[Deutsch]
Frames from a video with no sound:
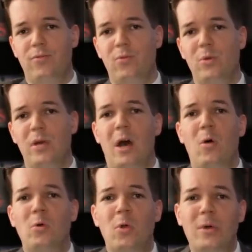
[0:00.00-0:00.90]
wohl
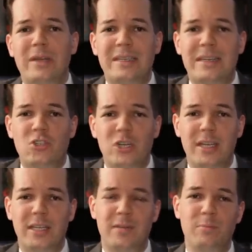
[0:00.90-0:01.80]
auch noch in den
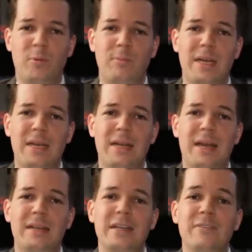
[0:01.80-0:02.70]
schlechten Momenten
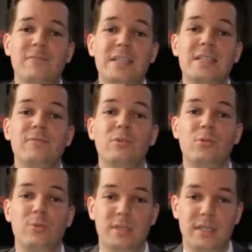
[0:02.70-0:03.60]
eine gewisse
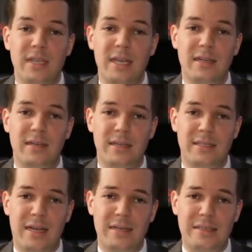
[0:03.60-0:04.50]
Virtuosität an den
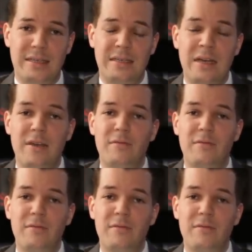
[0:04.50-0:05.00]
Tag legen,